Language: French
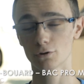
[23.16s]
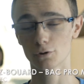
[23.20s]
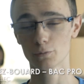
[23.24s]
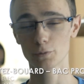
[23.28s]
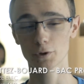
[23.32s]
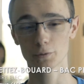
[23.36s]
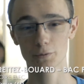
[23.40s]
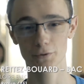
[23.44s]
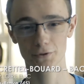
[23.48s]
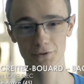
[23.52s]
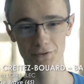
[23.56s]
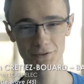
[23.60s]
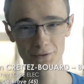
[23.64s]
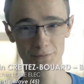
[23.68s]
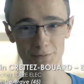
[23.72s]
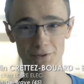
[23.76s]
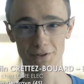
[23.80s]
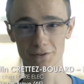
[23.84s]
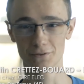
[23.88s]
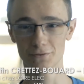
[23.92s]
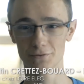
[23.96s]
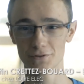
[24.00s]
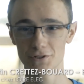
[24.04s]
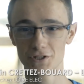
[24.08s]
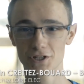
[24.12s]
le mercredi
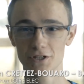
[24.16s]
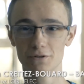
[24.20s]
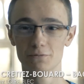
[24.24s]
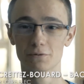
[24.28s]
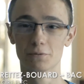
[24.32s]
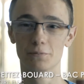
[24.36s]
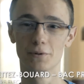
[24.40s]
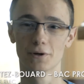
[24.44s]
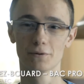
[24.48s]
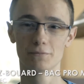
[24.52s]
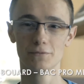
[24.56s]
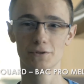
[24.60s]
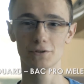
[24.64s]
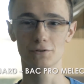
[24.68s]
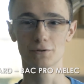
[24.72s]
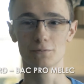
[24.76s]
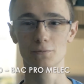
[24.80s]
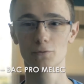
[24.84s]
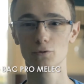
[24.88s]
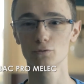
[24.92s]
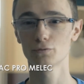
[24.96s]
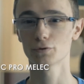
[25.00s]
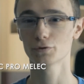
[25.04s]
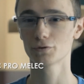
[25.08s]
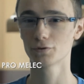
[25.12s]
technologique m'a permis de
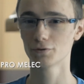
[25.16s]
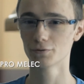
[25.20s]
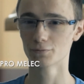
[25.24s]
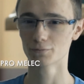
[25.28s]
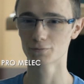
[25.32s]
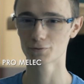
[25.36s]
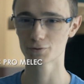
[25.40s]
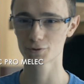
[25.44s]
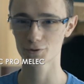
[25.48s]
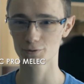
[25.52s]
me conforter dans mon